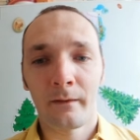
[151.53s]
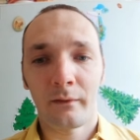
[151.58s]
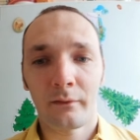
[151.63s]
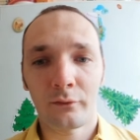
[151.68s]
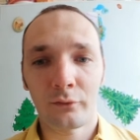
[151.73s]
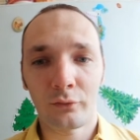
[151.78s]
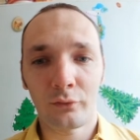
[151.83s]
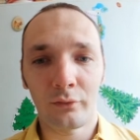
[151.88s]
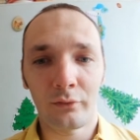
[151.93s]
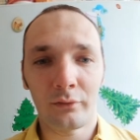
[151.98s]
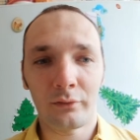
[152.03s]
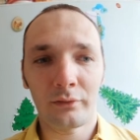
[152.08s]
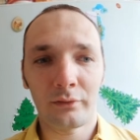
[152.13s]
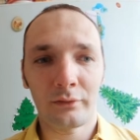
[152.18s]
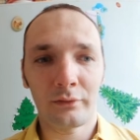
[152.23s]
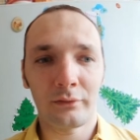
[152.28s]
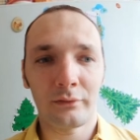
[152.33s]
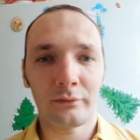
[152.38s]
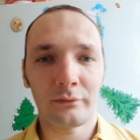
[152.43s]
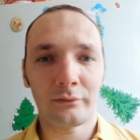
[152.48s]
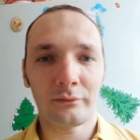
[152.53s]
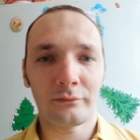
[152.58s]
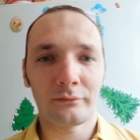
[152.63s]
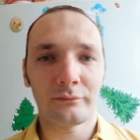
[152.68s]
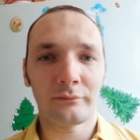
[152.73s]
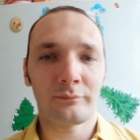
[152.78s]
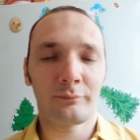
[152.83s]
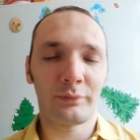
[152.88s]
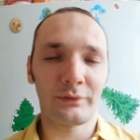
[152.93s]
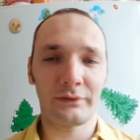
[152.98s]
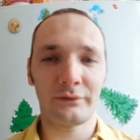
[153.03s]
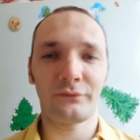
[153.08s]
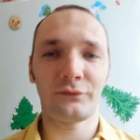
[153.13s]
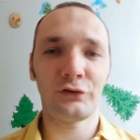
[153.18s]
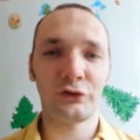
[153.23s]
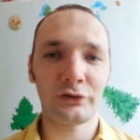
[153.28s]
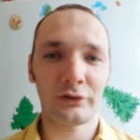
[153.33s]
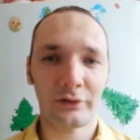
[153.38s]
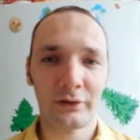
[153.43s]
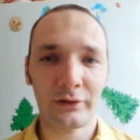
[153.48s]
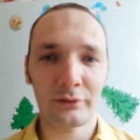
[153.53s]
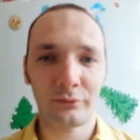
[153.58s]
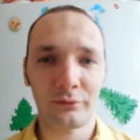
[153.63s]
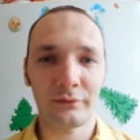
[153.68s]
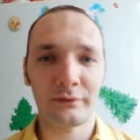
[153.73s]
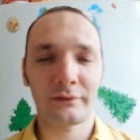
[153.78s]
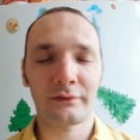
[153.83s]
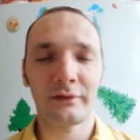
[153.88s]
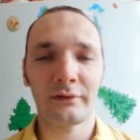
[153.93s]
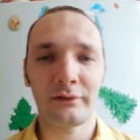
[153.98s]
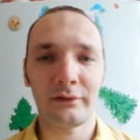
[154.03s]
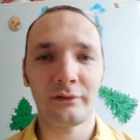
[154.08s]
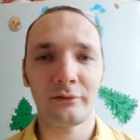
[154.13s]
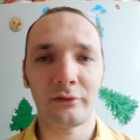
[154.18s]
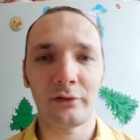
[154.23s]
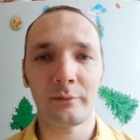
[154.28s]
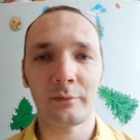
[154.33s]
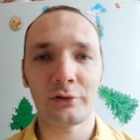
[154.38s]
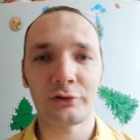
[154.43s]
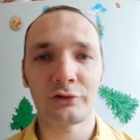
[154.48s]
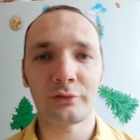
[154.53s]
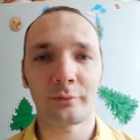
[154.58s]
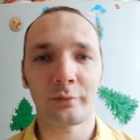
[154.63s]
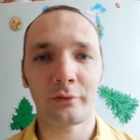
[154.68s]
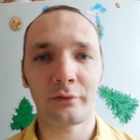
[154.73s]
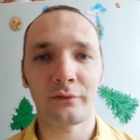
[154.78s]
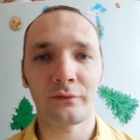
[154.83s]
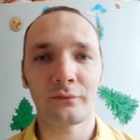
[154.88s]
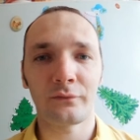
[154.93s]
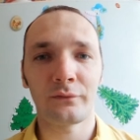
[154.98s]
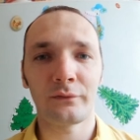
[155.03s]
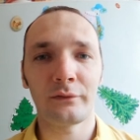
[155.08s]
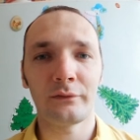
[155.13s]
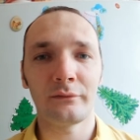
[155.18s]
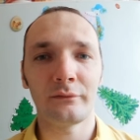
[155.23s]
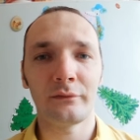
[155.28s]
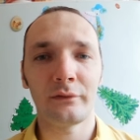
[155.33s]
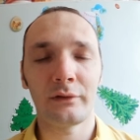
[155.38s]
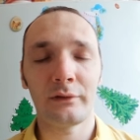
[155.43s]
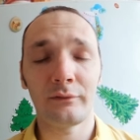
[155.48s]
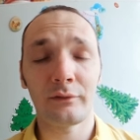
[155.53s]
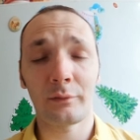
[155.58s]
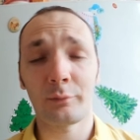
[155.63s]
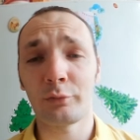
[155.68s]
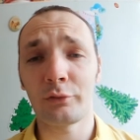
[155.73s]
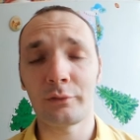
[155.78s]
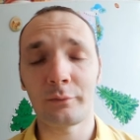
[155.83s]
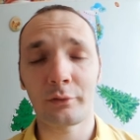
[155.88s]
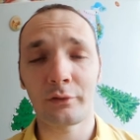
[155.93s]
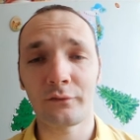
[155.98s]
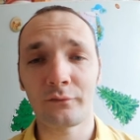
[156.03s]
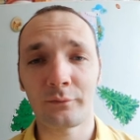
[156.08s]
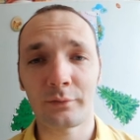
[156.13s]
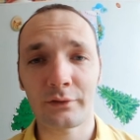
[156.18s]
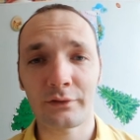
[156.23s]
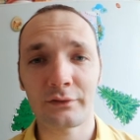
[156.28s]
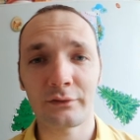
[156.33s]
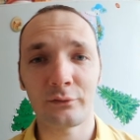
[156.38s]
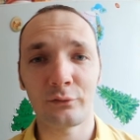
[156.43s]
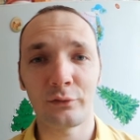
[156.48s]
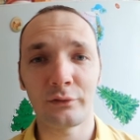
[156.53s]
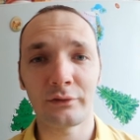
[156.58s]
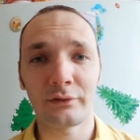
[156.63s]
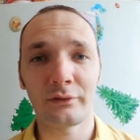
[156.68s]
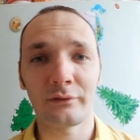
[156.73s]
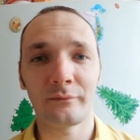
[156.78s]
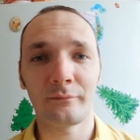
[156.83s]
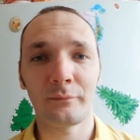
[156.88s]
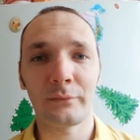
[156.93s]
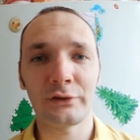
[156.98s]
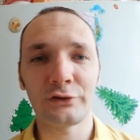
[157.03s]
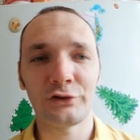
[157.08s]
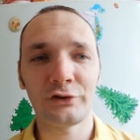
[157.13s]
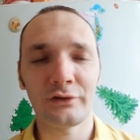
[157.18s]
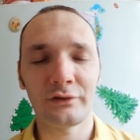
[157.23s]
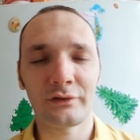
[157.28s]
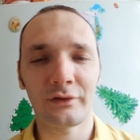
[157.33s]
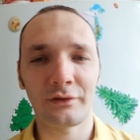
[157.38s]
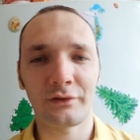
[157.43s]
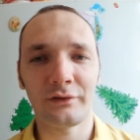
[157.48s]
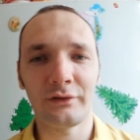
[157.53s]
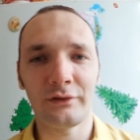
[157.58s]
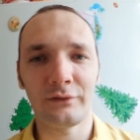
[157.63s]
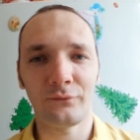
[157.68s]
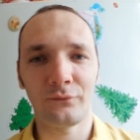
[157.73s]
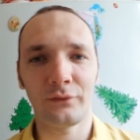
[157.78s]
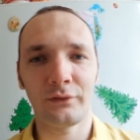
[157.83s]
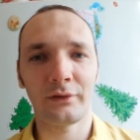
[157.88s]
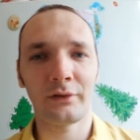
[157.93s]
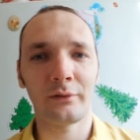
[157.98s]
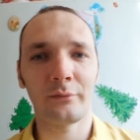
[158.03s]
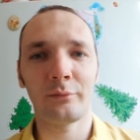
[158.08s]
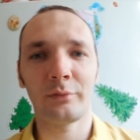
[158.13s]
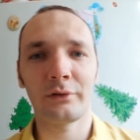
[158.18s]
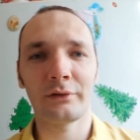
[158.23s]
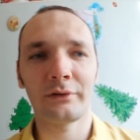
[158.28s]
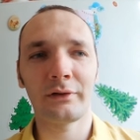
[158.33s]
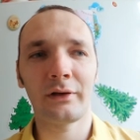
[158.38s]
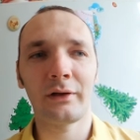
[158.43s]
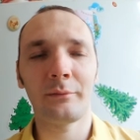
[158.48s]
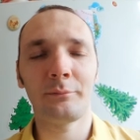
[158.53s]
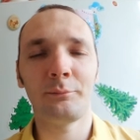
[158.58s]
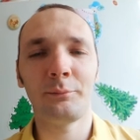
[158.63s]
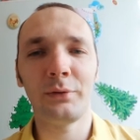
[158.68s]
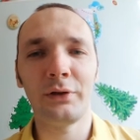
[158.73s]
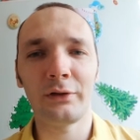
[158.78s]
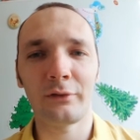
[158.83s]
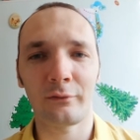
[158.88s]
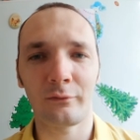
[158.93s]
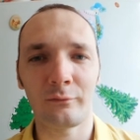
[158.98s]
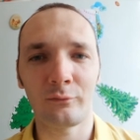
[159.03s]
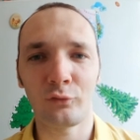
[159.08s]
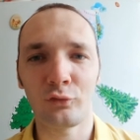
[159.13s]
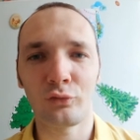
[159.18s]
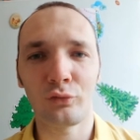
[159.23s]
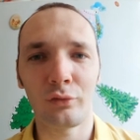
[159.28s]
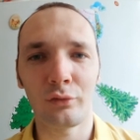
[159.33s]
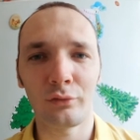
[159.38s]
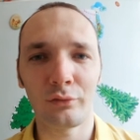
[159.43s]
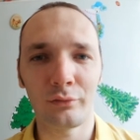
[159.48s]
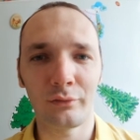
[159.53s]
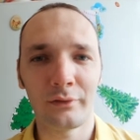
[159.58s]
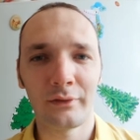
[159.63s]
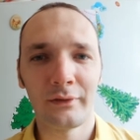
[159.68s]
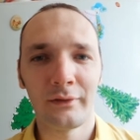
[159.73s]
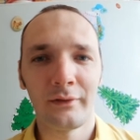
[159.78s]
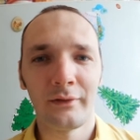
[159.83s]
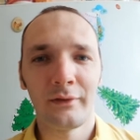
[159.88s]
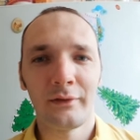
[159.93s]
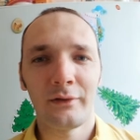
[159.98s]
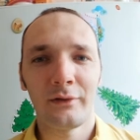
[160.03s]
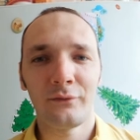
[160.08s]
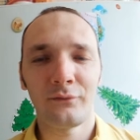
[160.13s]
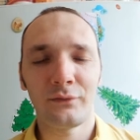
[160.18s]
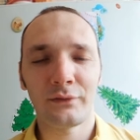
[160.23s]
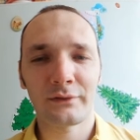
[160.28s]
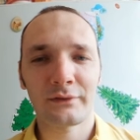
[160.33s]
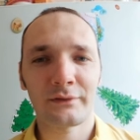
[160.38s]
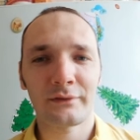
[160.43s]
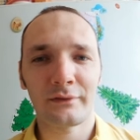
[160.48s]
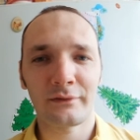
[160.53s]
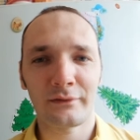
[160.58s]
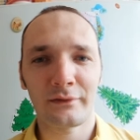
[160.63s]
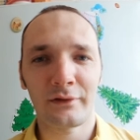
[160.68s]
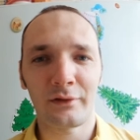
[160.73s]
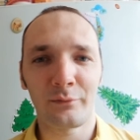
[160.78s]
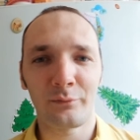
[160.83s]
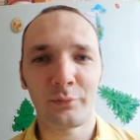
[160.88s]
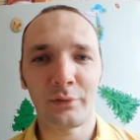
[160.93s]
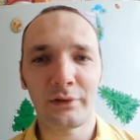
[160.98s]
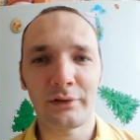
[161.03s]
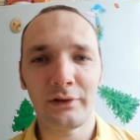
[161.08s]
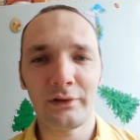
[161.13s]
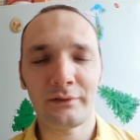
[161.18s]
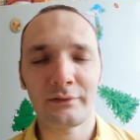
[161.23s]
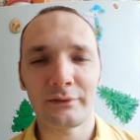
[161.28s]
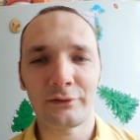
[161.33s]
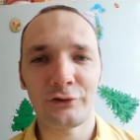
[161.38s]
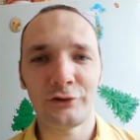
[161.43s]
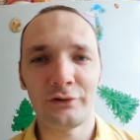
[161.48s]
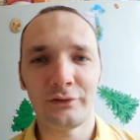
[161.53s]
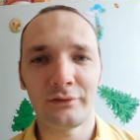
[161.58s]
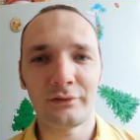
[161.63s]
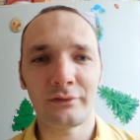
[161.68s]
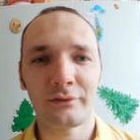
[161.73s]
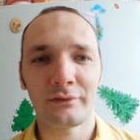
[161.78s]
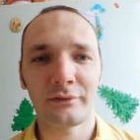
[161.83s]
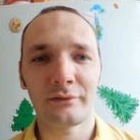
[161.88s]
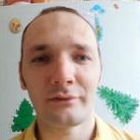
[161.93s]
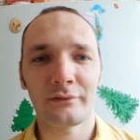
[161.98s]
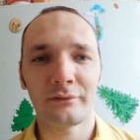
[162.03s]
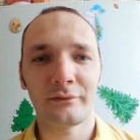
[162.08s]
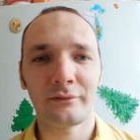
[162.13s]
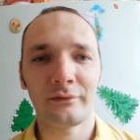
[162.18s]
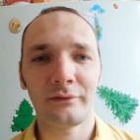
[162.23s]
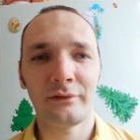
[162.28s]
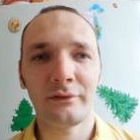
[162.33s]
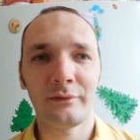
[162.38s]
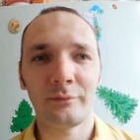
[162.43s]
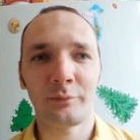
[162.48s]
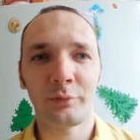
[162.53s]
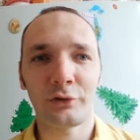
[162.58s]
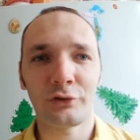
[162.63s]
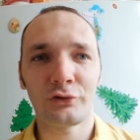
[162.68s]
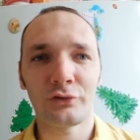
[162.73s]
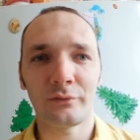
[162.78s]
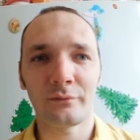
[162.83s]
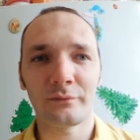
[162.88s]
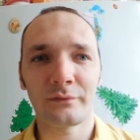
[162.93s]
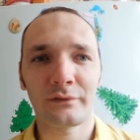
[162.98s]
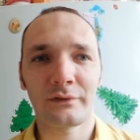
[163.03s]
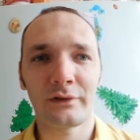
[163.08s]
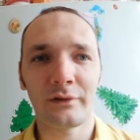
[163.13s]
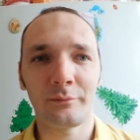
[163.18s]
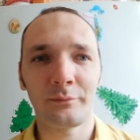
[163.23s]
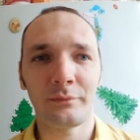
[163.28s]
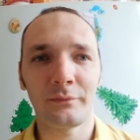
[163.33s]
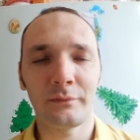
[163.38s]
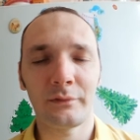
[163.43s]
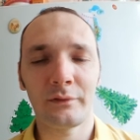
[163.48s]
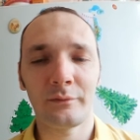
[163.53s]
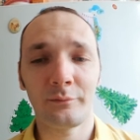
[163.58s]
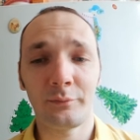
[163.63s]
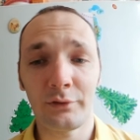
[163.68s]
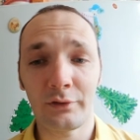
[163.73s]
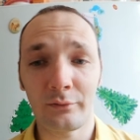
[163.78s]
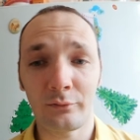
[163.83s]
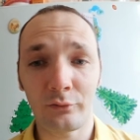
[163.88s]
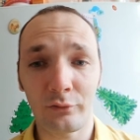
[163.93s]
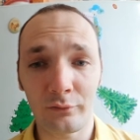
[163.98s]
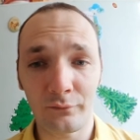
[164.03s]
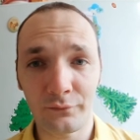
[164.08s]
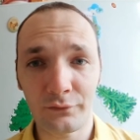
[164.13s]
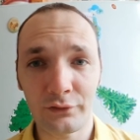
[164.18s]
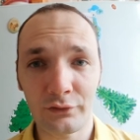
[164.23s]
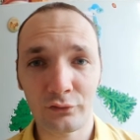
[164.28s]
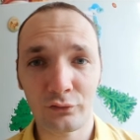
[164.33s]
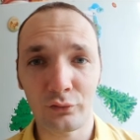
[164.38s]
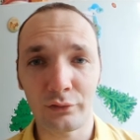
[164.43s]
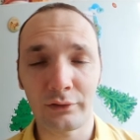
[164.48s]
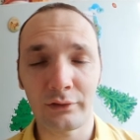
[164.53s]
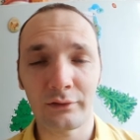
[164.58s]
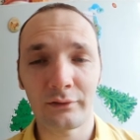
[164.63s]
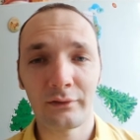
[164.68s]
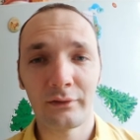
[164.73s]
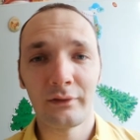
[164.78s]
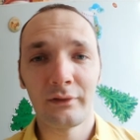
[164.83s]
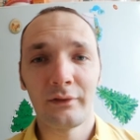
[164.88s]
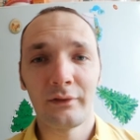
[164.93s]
Но э, позавчера, то есть за день до матча против Ливерпуля против Барселоны, Манчестер Сити выиграл благодаря первому голу Винсента Компани, защитника, и причем за э, первым голом в сезоне.